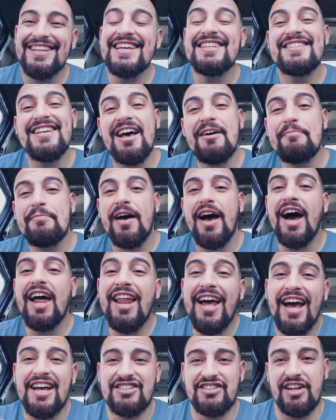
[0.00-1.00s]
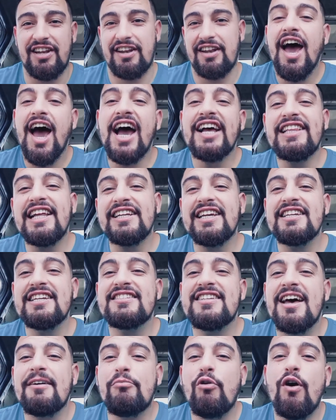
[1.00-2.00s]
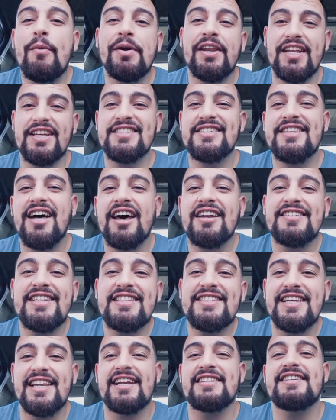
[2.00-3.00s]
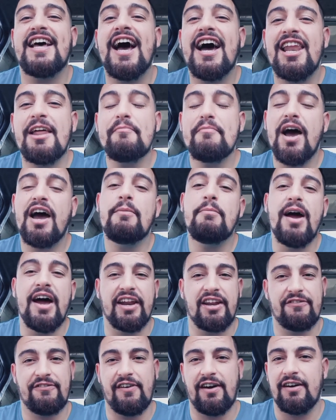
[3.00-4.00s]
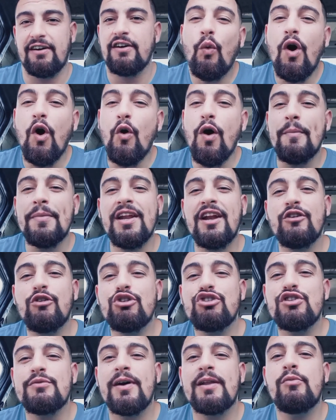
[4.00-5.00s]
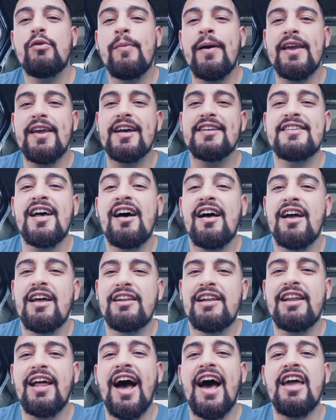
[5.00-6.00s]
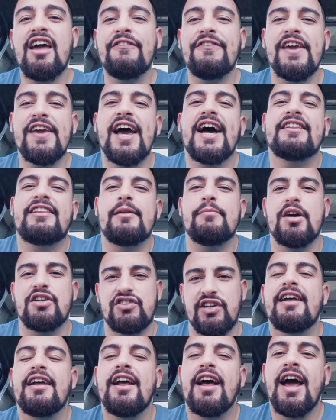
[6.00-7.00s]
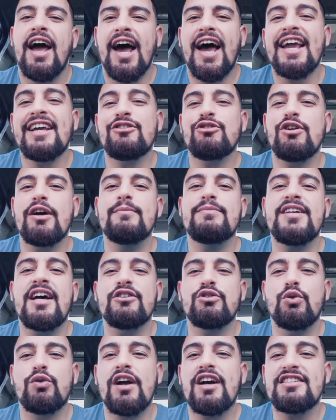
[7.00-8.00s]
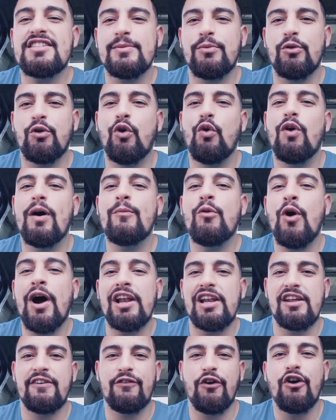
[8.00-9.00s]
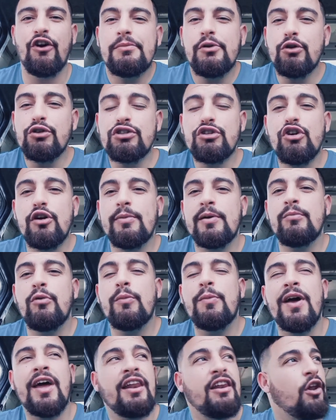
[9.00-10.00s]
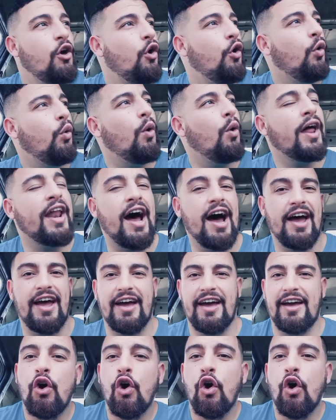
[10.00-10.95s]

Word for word: كتاب الخجل هذا الكتاب هو من إصدار سلسلة عالم المعرفة وهو من الكتب المميزة للغاية في هذا المجال حيث يمتاز كاتبه ومؤلفه بأسلوب مبهر ورائع